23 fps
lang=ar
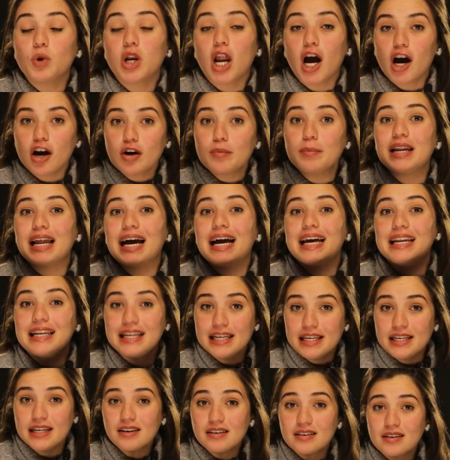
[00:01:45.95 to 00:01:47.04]
والحرب
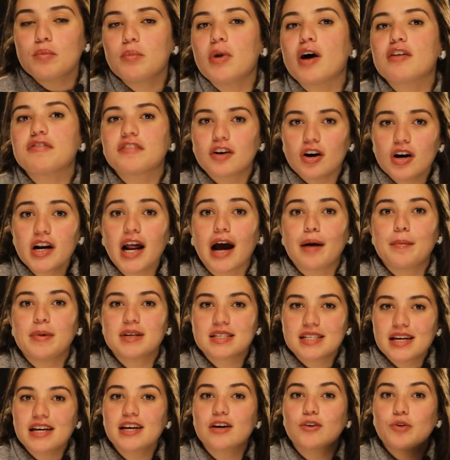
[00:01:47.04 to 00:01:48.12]
الأهلية بأفكار
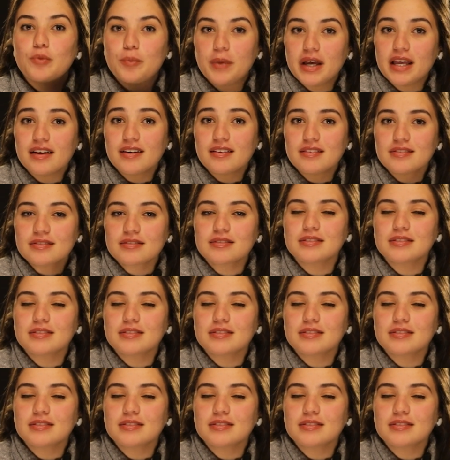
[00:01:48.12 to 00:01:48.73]
عبثية يومية